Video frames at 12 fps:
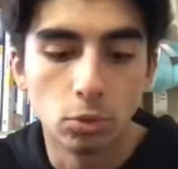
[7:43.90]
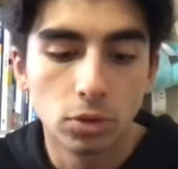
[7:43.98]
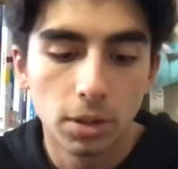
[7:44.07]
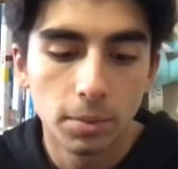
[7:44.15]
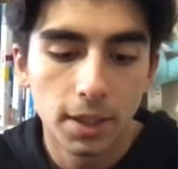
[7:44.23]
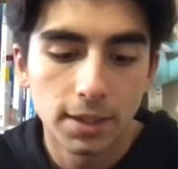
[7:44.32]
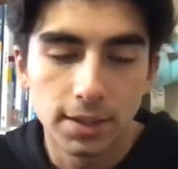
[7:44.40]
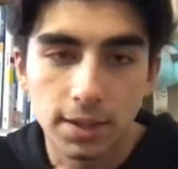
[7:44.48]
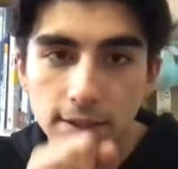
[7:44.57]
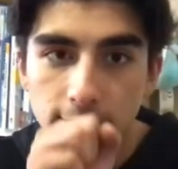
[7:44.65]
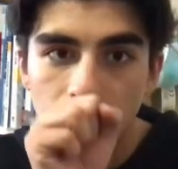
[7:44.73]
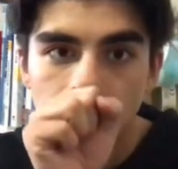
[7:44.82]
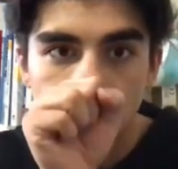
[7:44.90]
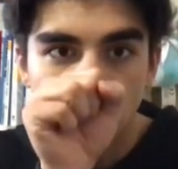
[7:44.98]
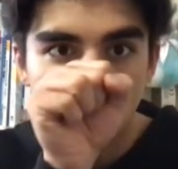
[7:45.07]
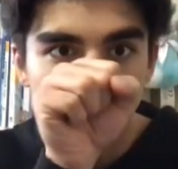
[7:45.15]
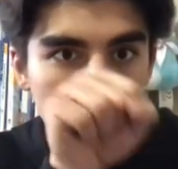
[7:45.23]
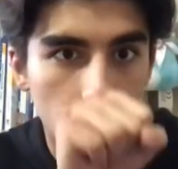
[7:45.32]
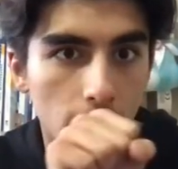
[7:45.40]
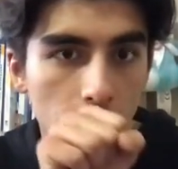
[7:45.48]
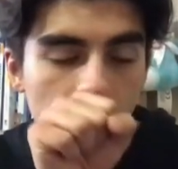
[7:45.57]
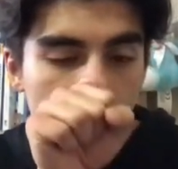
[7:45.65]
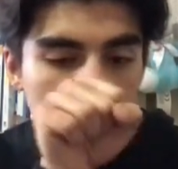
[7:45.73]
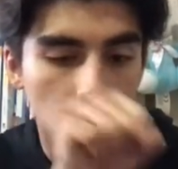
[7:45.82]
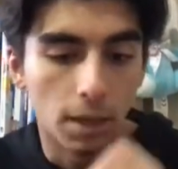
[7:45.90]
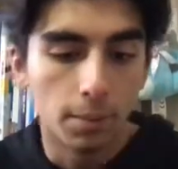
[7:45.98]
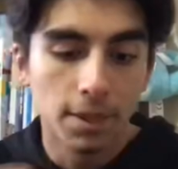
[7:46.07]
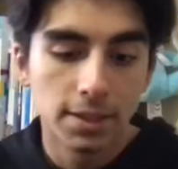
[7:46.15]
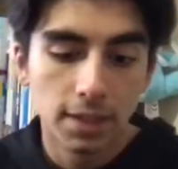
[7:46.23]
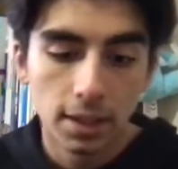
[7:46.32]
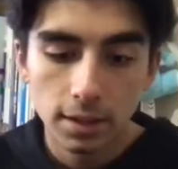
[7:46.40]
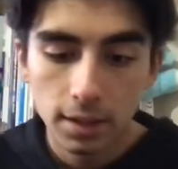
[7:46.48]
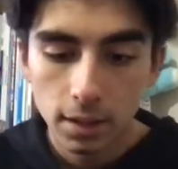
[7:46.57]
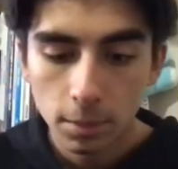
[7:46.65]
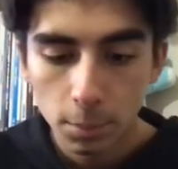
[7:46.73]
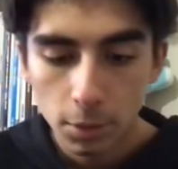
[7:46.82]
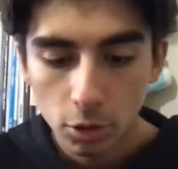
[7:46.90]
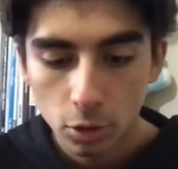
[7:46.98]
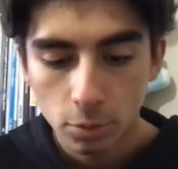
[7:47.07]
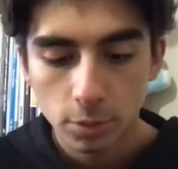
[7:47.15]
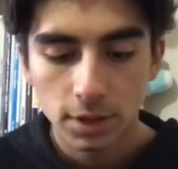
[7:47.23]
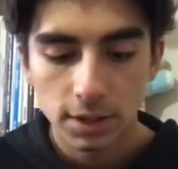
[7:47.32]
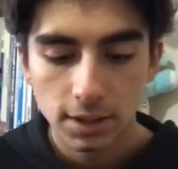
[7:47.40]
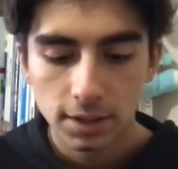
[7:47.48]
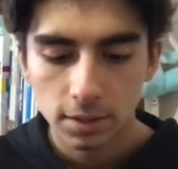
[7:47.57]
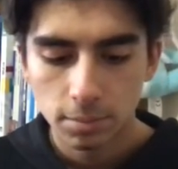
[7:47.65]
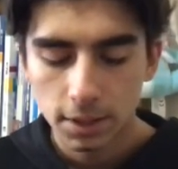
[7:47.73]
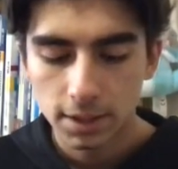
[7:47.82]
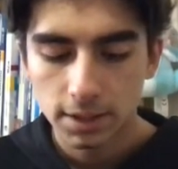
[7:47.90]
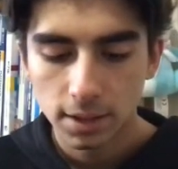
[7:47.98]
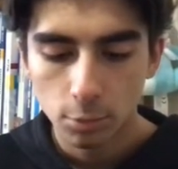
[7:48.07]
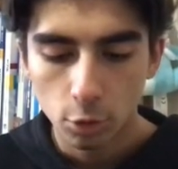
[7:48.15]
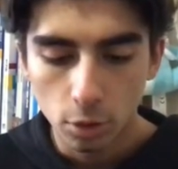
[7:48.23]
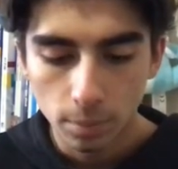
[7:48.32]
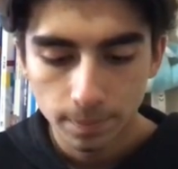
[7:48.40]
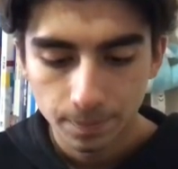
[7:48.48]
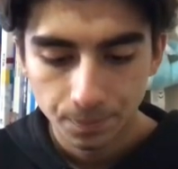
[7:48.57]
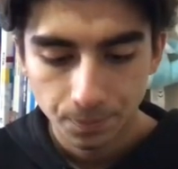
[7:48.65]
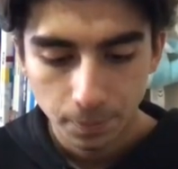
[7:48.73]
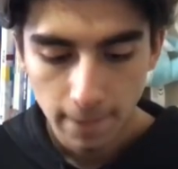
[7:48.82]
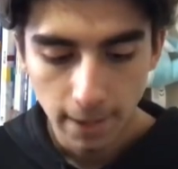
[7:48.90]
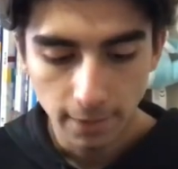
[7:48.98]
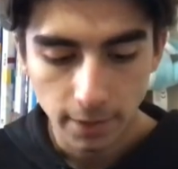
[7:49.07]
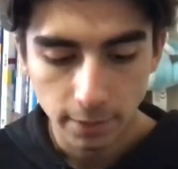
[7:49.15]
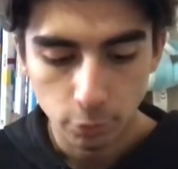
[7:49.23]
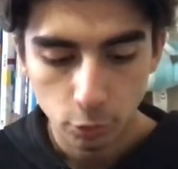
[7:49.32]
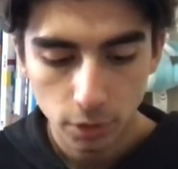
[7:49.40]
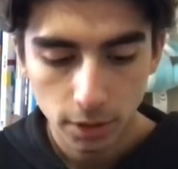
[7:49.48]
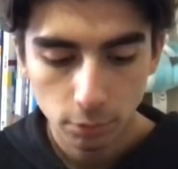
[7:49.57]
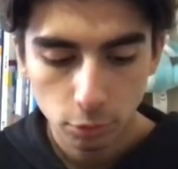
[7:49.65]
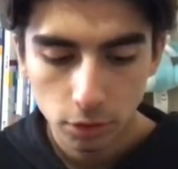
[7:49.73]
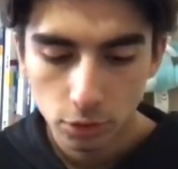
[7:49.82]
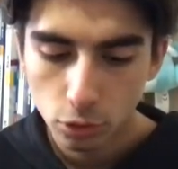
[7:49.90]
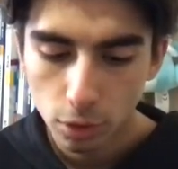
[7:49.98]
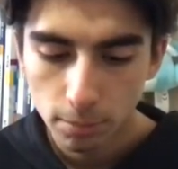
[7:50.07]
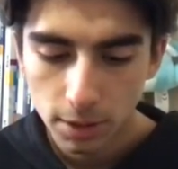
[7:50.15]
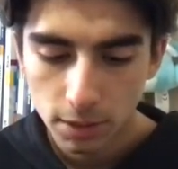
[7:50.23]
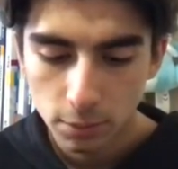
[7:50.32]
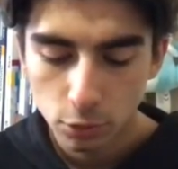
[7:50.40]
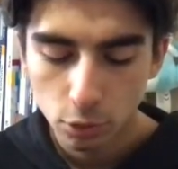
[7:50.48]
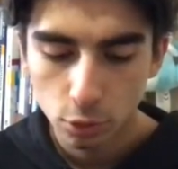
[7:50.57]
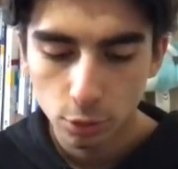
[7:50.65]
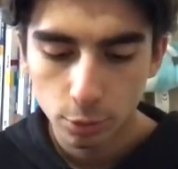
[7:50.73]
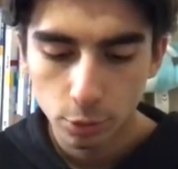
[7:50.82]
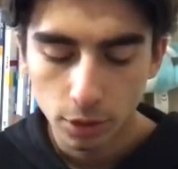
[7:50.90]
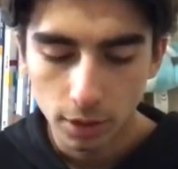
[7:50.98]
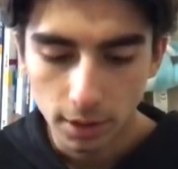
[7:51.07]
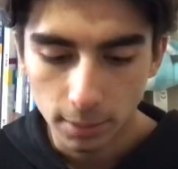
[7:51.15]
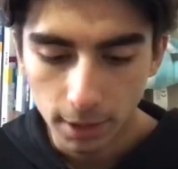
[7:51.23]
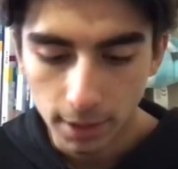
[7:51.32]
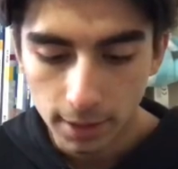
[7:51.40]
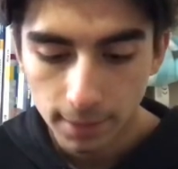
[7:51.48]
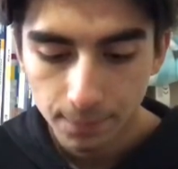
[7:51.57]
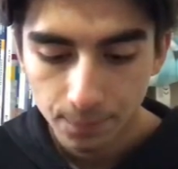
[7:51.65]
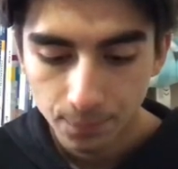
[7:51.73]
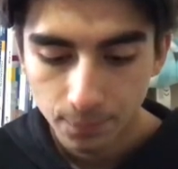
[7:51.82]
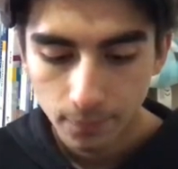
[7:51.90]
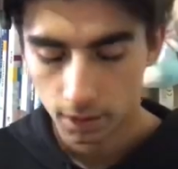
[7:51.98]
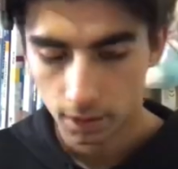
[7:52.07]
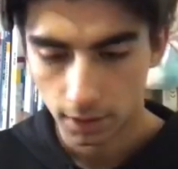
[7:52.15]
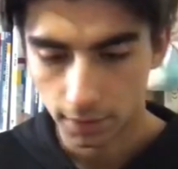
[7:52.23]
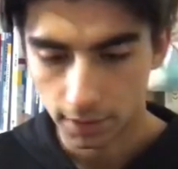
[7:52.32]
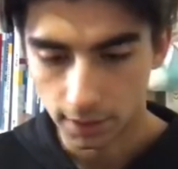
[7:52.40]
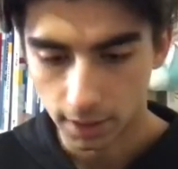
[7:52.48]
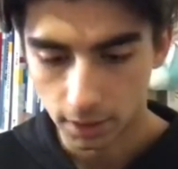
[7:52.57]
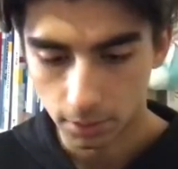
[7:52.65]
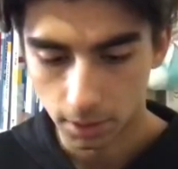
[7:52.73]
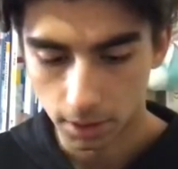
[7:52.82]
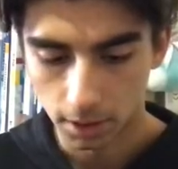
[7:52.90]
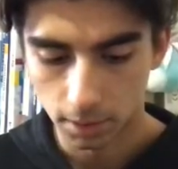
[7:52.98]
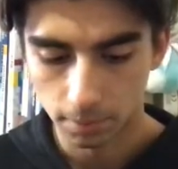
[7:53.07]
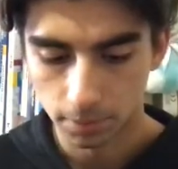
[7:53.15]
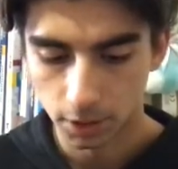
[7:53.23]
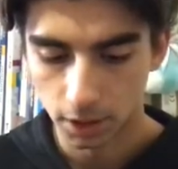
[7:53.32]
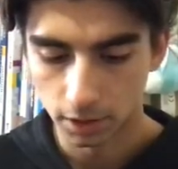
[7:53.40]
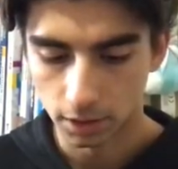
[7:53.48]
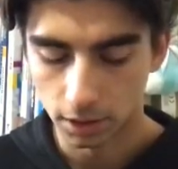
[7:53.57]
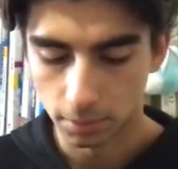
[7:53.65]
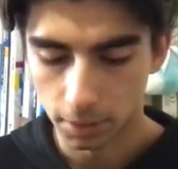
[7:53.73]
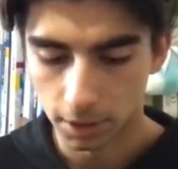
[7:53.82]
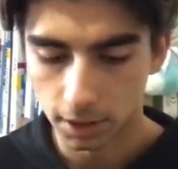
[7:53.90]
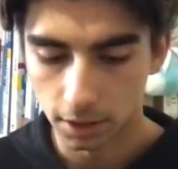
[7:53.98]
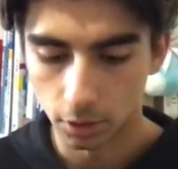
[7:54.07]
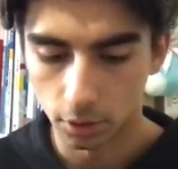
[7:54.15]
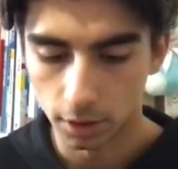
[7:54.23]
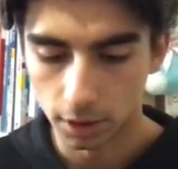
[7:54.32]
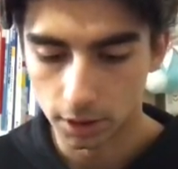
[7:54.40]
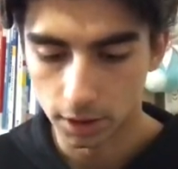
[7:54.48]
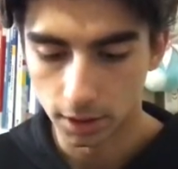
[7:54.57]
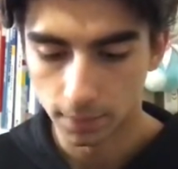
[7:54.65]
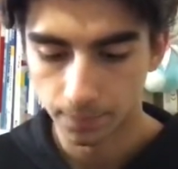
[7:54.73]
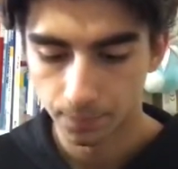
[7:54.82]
Burada biraz daha saldıralım. Hemen saldıralım biliyorum size sıkmak istemiyorum. Evet burada bu da son maçımız olur büyük ihtimalle. Evet hadi bakalım canlarım girin öyle içeri.